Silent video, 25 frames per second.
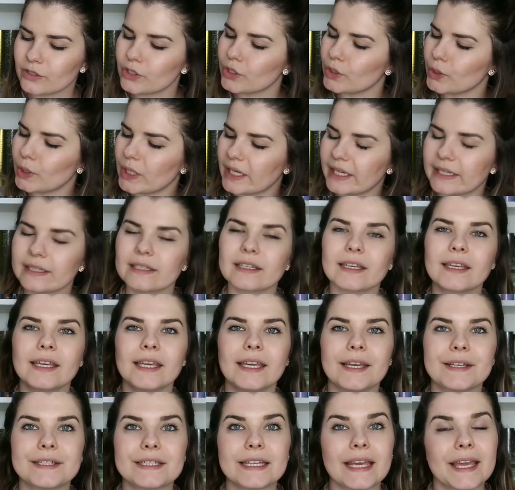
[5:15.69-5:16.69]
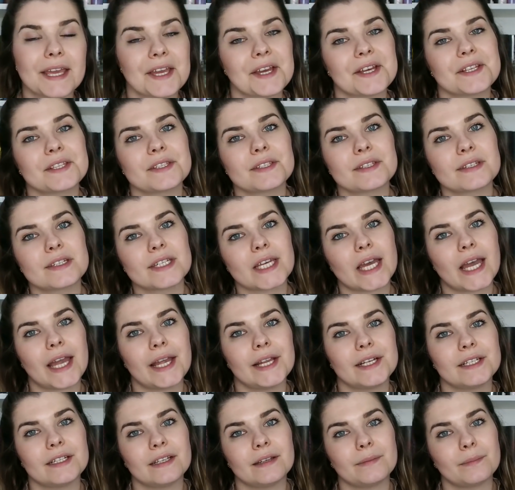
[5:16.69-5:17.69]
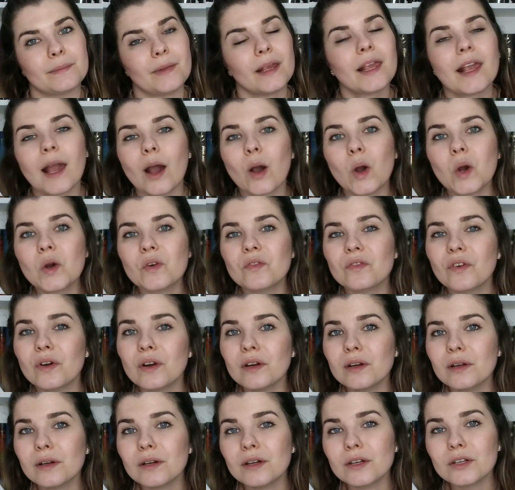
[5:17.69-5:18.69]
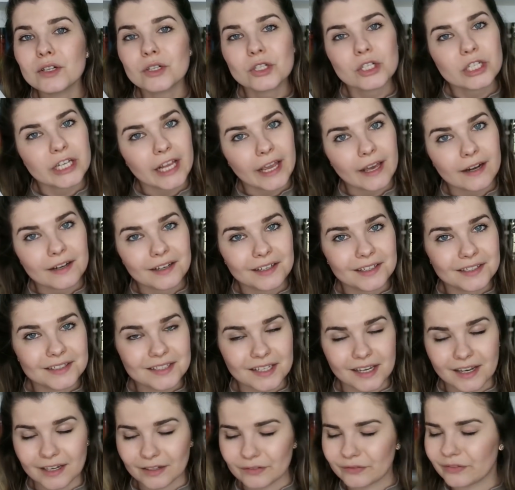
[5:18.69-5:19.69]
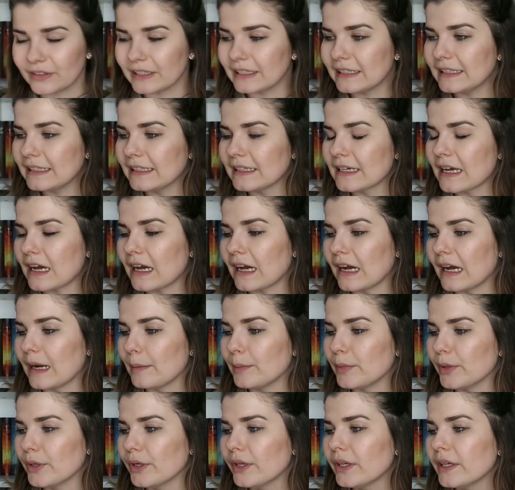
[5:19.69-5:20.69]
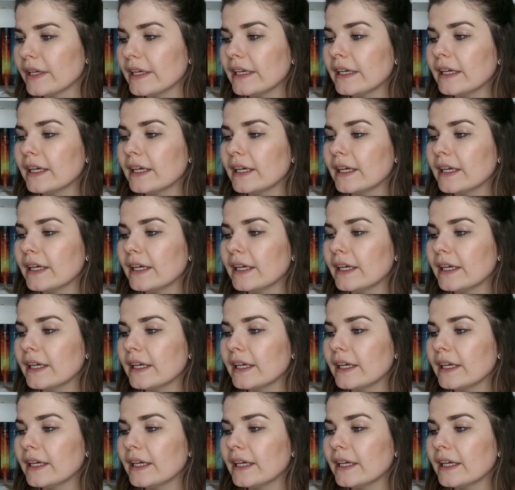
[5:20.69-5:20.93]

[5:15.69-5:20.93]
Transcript: Schönheit regiert der erste Teil, dem ich auch volle Sternenzahl verliehen habe.